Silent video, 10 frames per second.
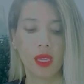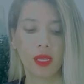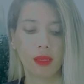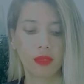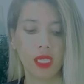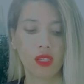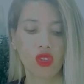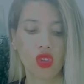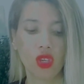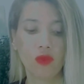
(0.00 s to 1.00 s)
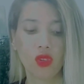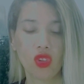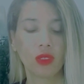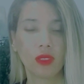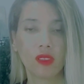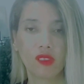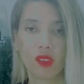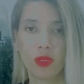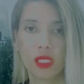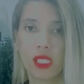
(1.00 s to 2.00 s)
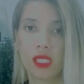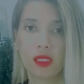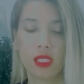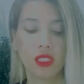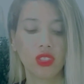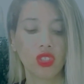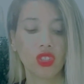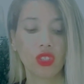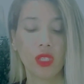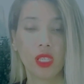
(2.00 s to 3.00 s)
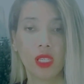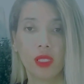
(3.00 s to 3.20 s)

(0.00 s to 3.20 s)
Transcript: ela tem ativos que são hidratantes,